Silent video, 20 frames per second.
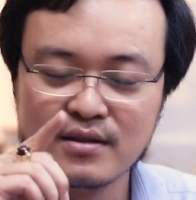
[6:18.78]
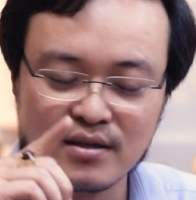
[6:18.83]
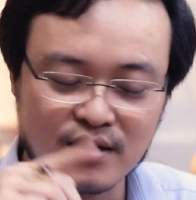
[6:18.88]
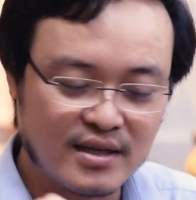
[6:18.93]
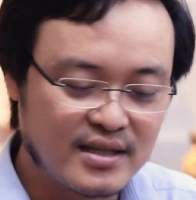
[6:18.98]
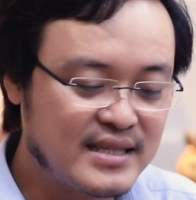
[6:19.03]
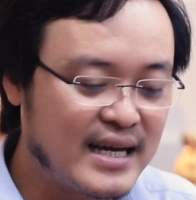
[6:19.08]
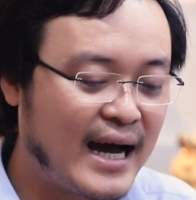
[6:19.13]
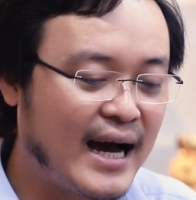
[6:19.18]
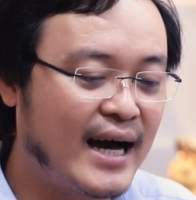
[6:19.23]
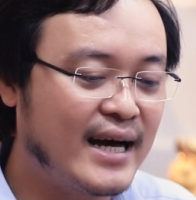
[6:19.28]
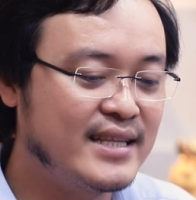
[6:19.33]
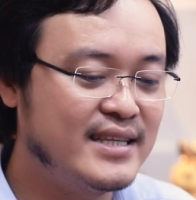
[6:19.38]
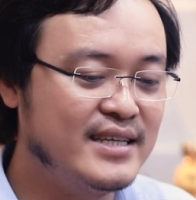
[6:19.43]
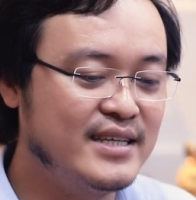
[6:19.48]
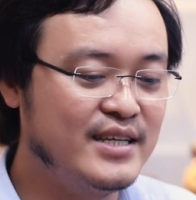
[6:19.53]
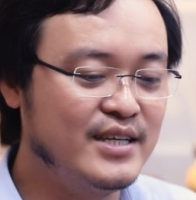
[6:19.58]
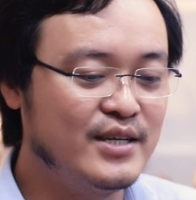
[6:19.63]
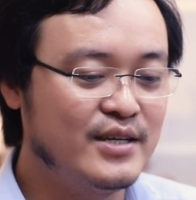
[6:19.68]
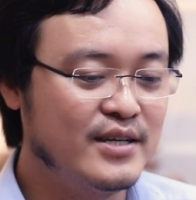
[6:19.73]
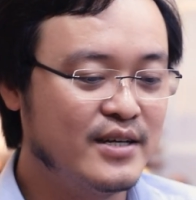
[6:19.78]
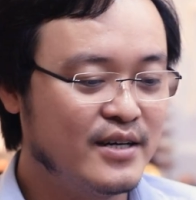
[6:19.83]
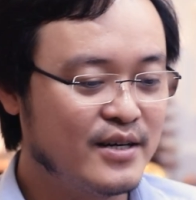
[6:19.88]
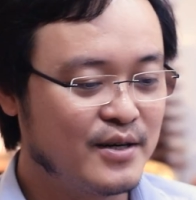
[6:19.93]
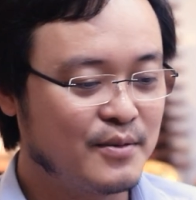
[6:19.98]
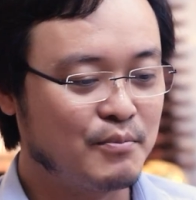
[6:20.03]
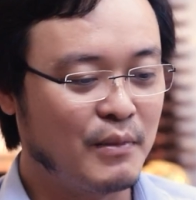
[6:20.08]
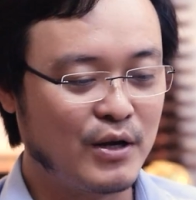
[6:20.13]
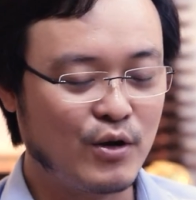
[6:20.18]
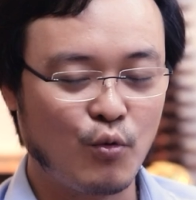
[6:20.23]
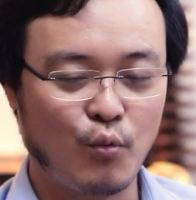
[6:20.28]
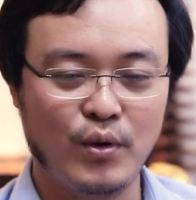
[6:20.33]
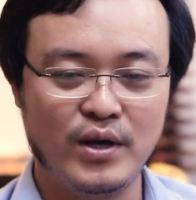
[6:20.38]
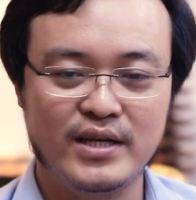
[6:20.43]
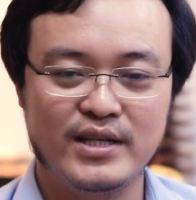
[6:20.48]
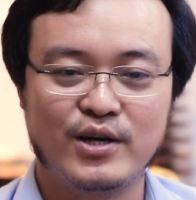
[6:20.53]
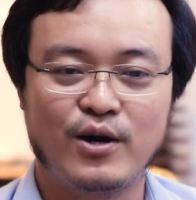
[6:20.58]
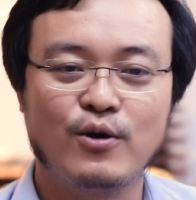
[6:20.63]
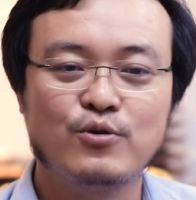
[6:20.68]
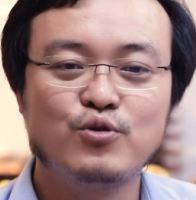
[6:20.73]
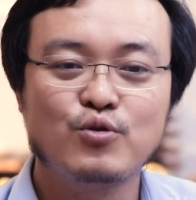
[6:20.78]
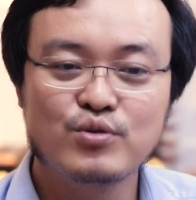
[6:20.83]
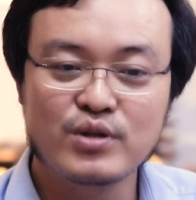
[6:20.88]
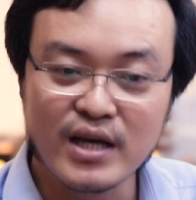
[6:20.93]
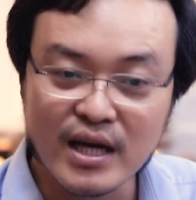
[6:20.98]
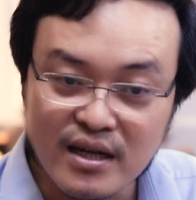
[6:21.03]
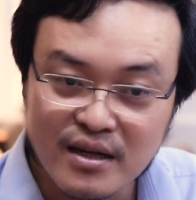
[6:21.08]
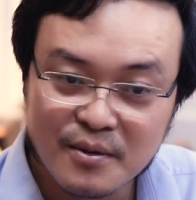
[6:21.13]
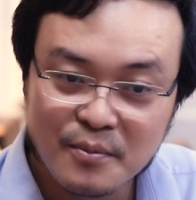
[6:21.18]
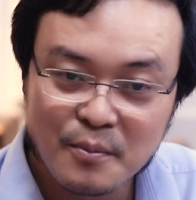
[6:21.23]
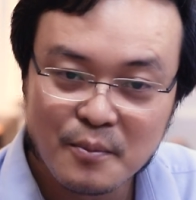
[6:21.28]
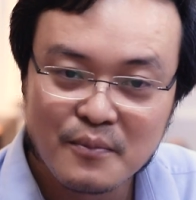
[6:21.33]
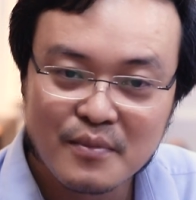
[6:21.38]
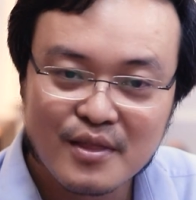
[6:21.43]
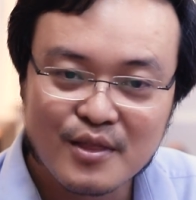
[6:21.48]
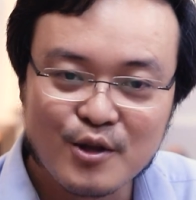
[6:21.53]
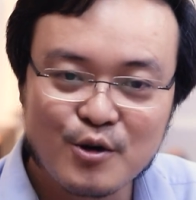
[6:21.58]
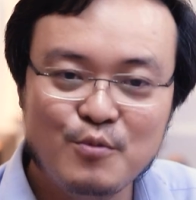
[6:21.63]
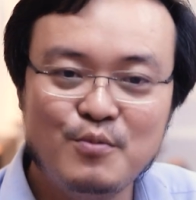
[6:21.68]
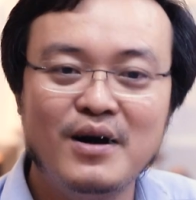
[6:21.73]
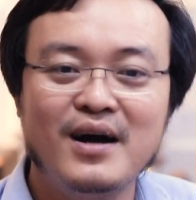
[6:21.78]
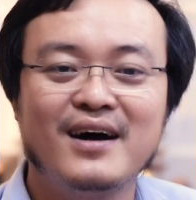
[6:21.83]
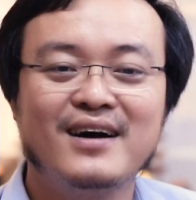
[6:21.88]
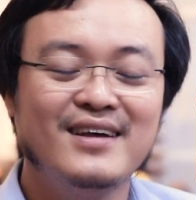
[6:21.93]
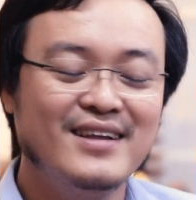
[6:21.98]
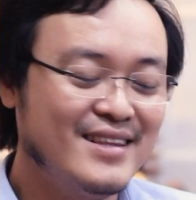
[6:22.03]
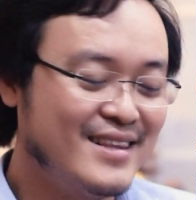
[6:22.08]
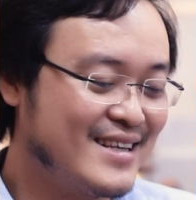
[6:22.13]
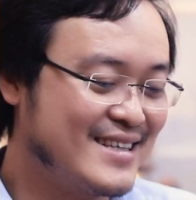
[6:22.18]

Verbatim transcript: Thực ra thì bệnh quỷ thì có thuốc tiên, đúng không ạ?